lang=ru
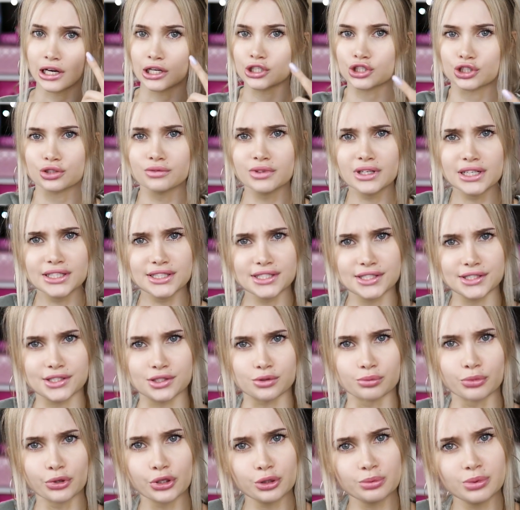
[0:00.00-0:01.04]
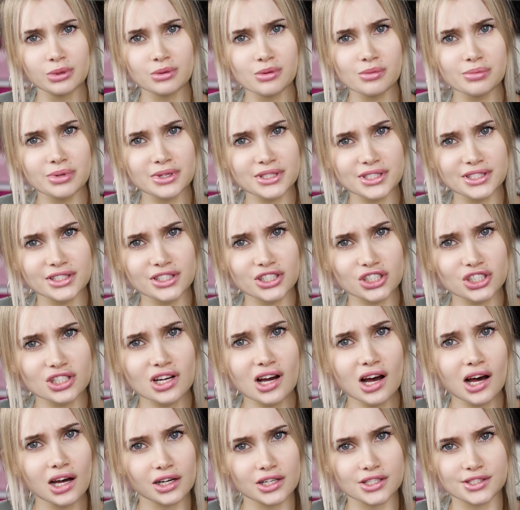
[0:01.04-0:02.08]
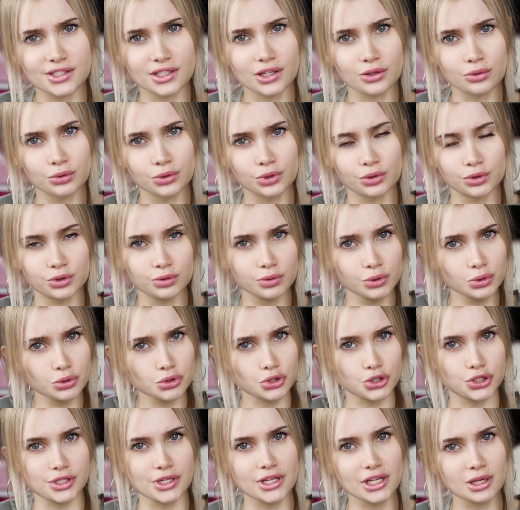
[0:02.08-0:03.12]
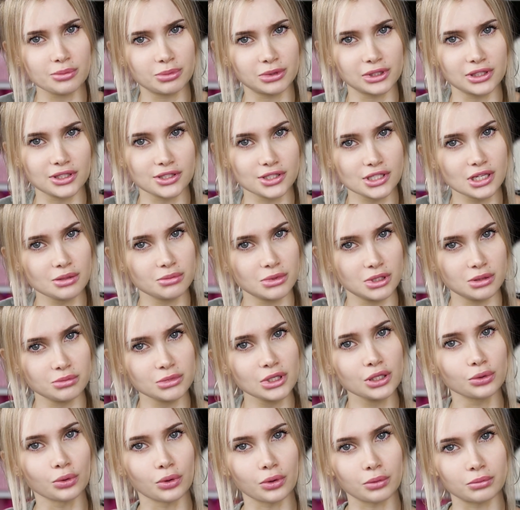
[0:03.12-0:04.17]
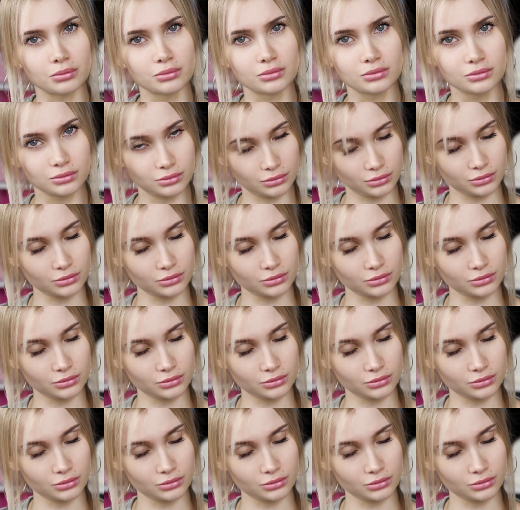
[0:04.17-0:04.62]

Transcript: А что вы хотите? Мой любимый персонаж Гара из Наруто, у него тоже синяки под глазами, и мне норм.